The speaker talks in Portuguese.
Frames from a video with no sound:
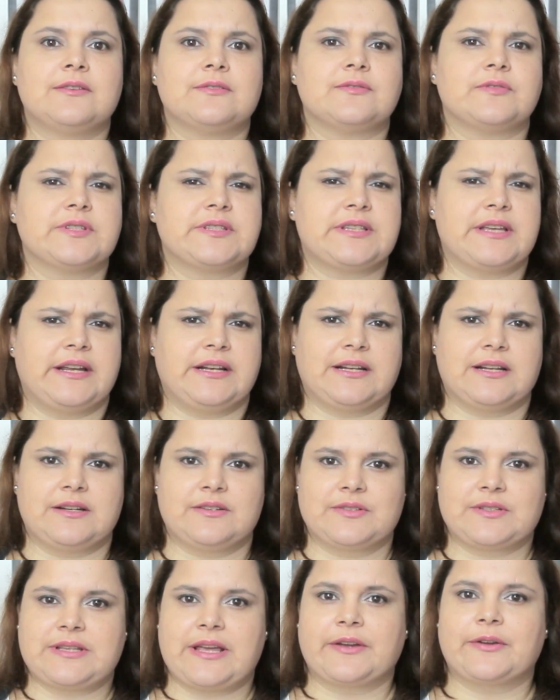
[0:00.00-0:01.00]
Se você ainda
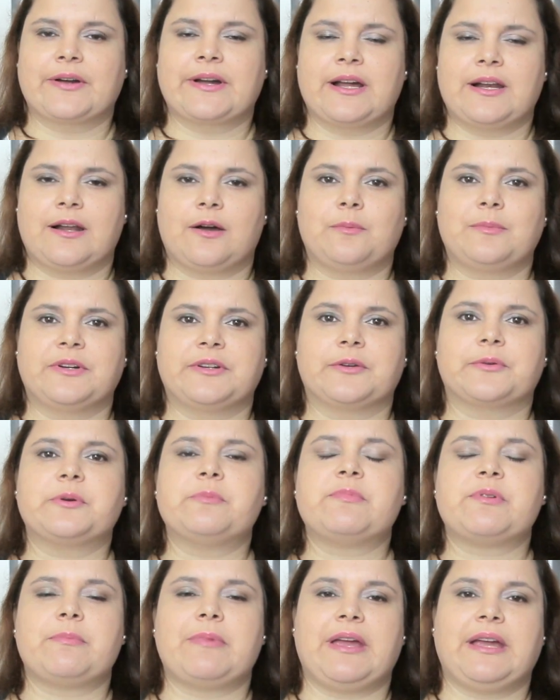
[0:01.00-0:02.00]
não segue o canal Manga
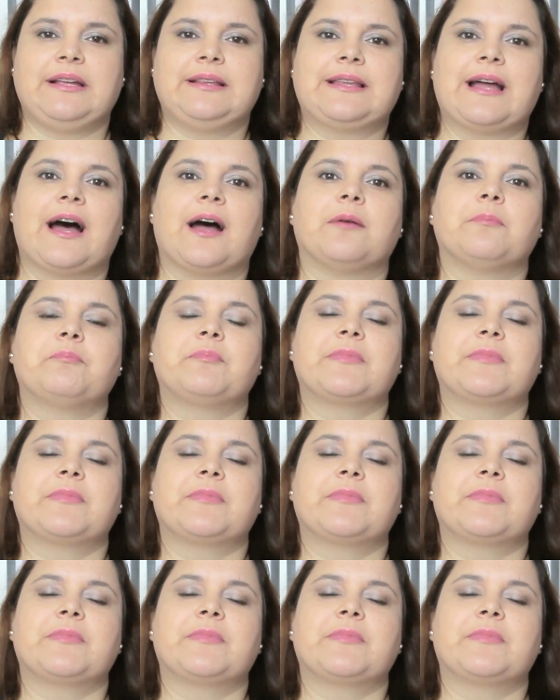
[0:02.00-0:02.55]
com Pimenta,